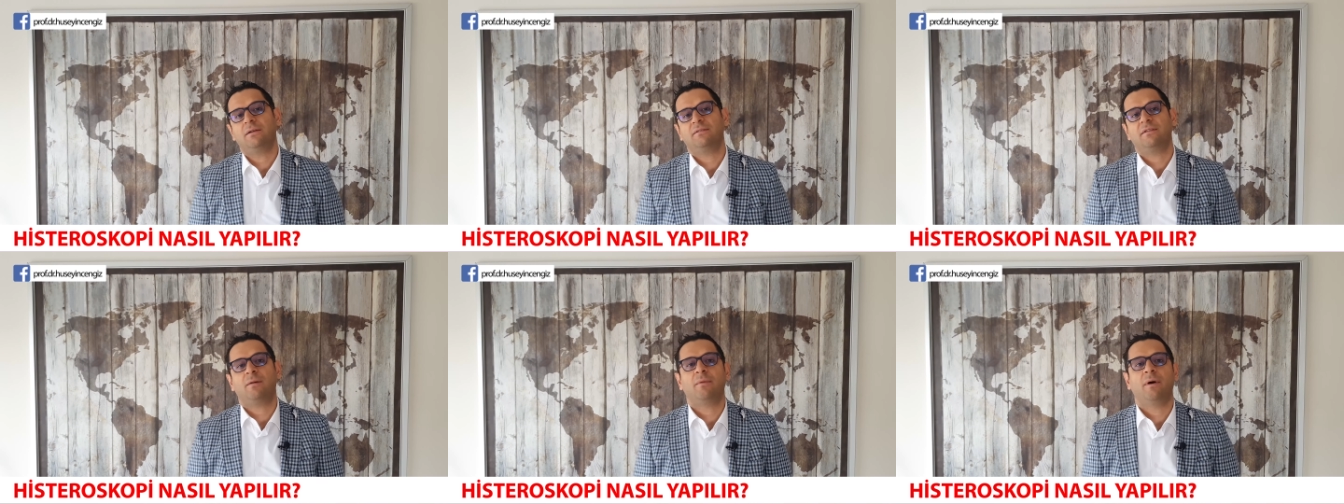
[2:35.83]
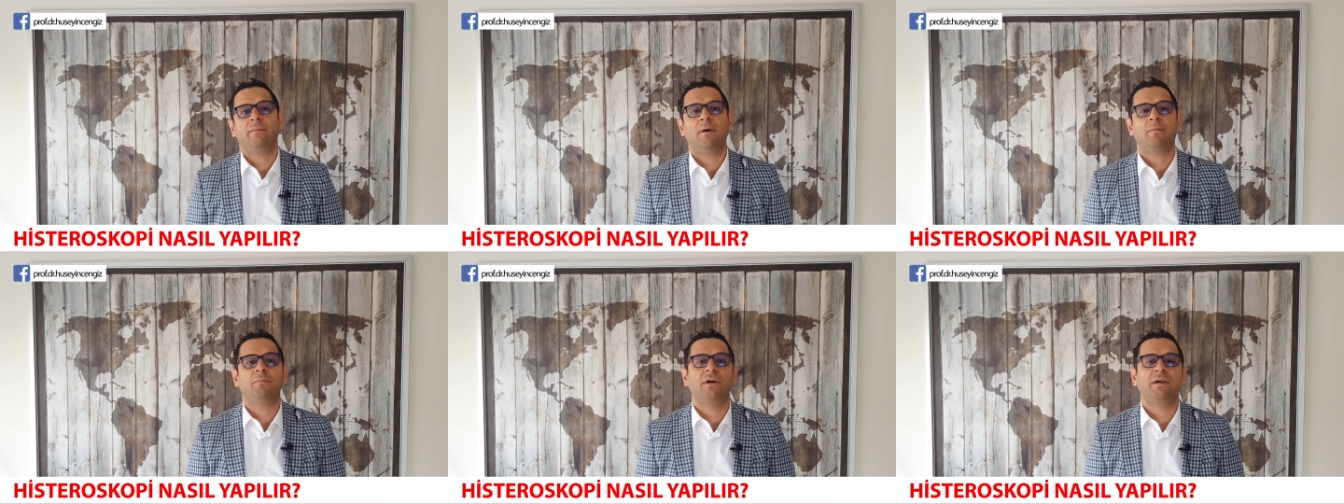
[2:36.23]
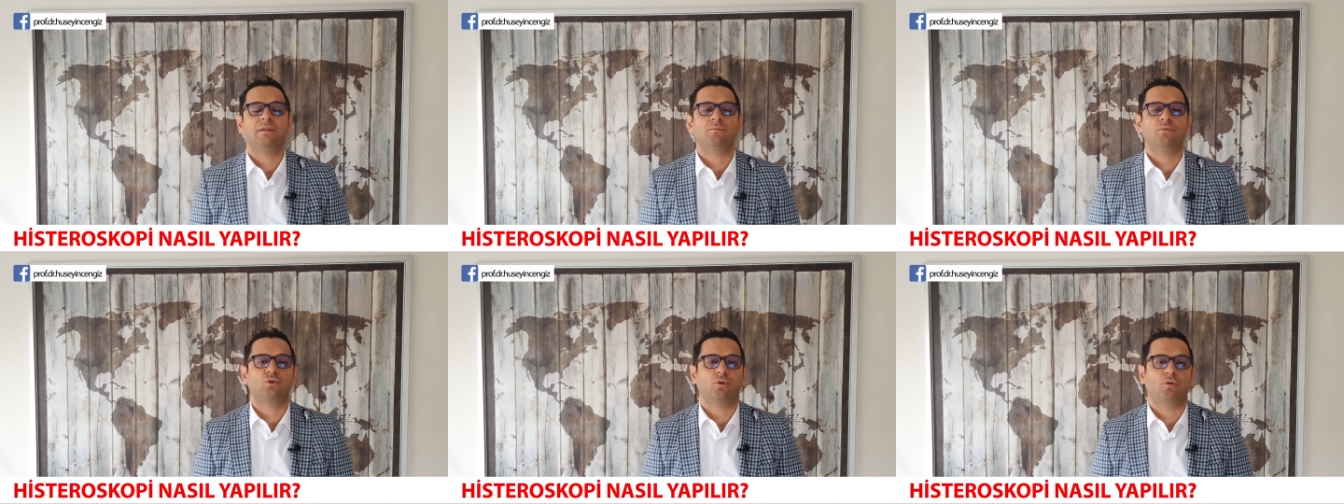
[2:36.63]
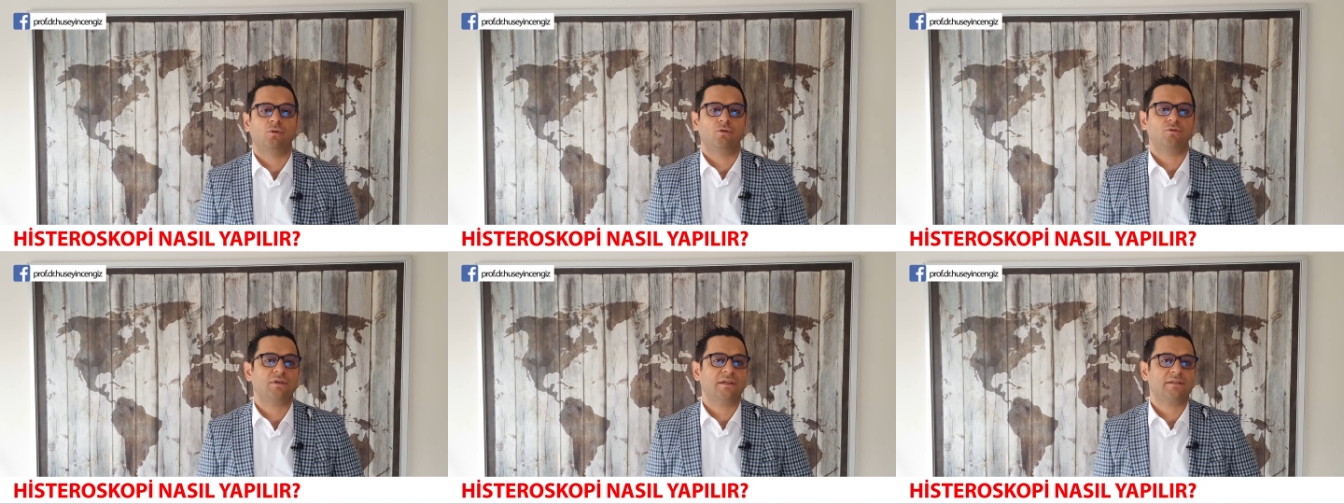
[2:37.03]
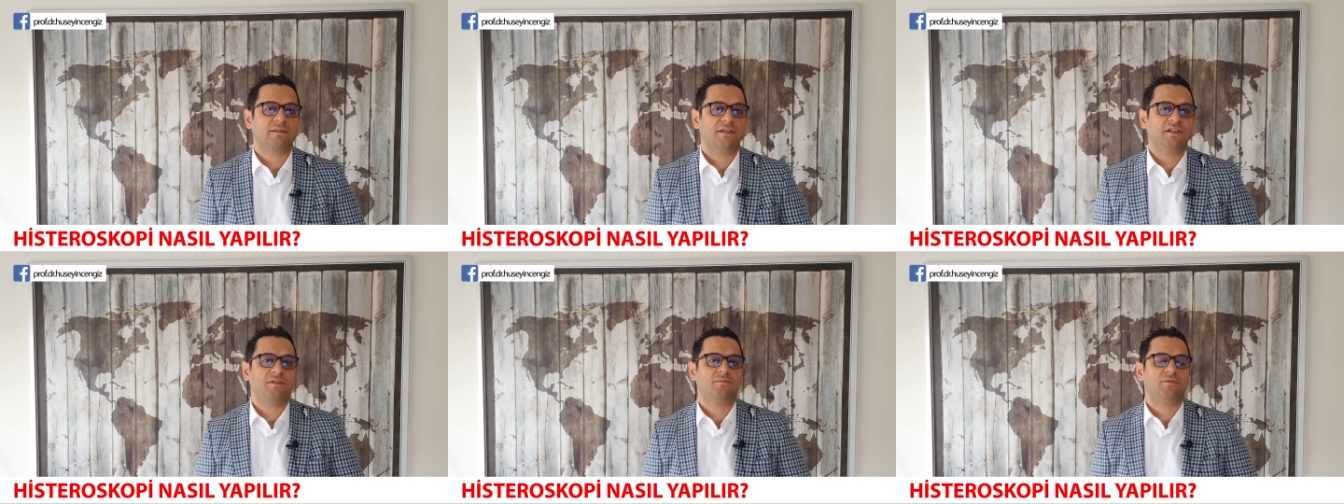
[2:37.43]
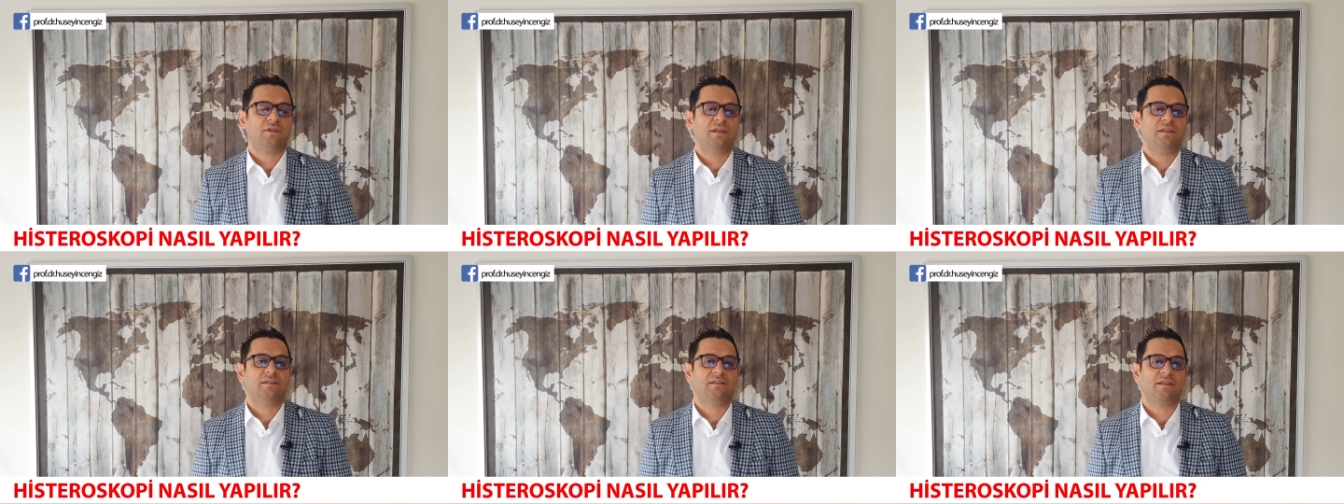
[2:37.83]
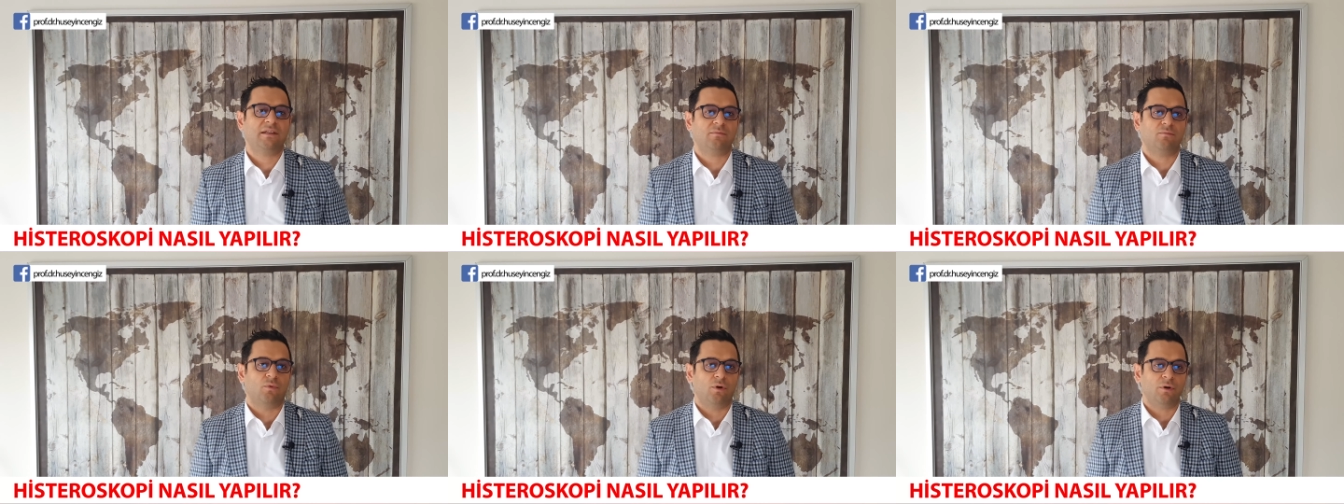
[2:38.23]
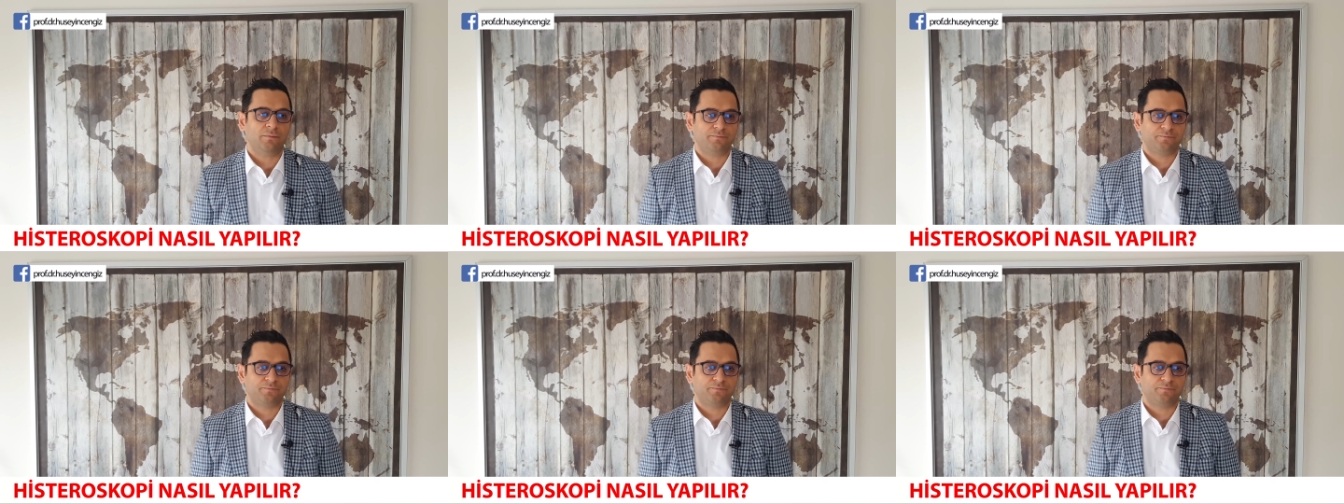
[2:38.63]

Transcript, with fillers: tamamen bayıltmış oluyoruz. Hasta hiçbir şey hissetmiyor.